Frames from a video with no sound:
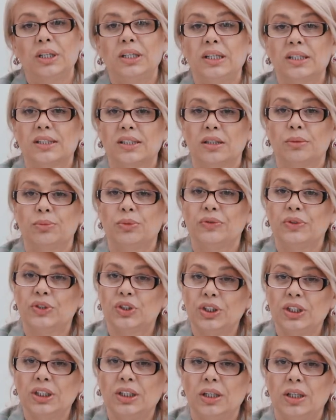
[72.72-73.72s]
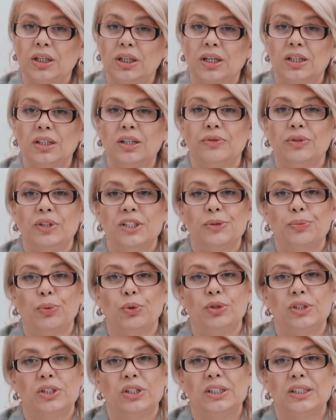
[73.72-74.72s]
и резком движении, когда вы
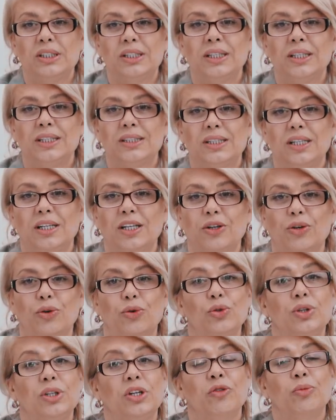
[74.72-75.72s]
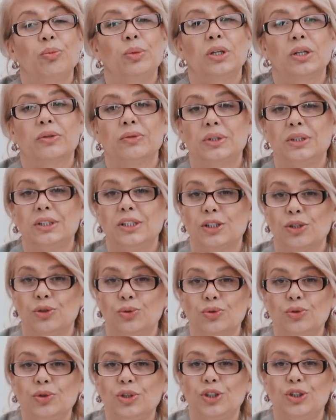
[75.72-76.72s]
используете нить, легко травмировать
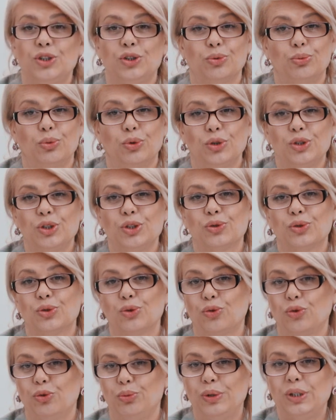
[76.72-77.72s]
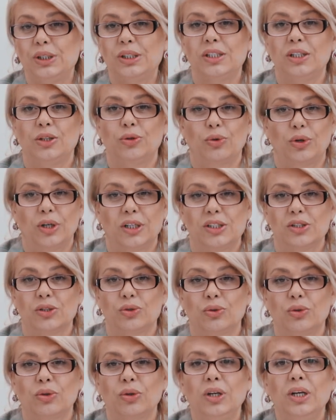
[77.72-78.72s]
десну, и еще больше усугубить
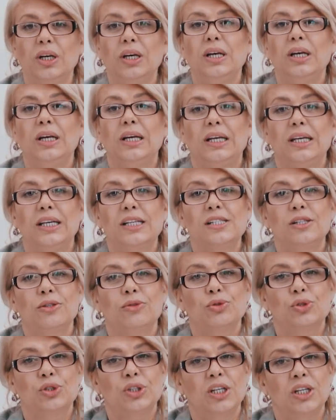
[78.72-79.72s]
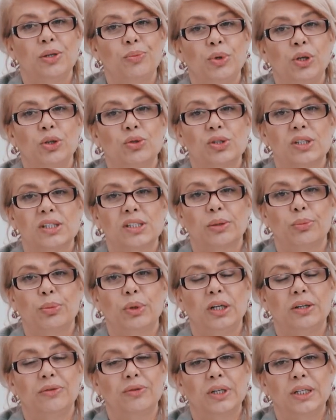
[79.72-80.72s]
ситуацию, если уже имеются
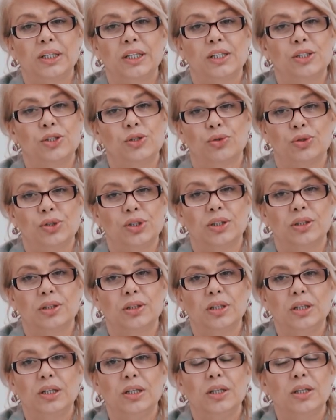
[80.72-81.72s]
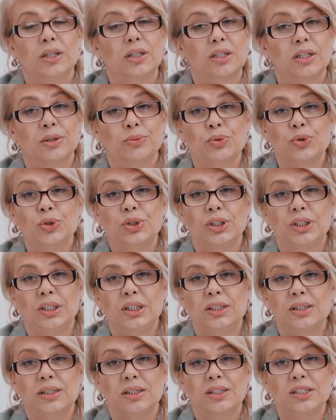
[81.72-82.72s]
заболевания десен. К тому же
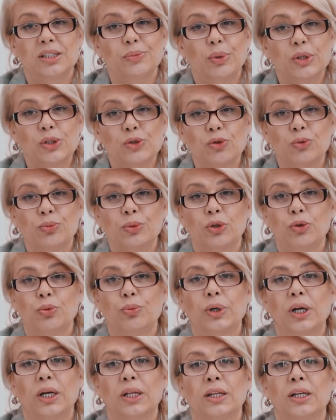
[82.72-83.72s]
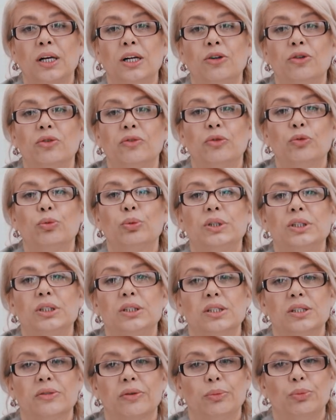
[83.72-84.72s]
нить не способна убрать налет в
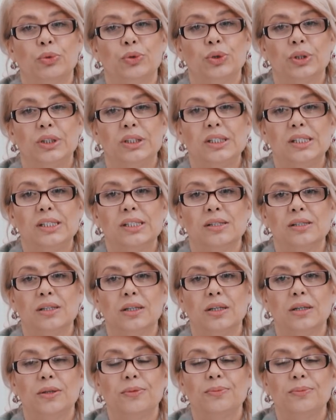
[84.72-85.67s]
области свободной десны.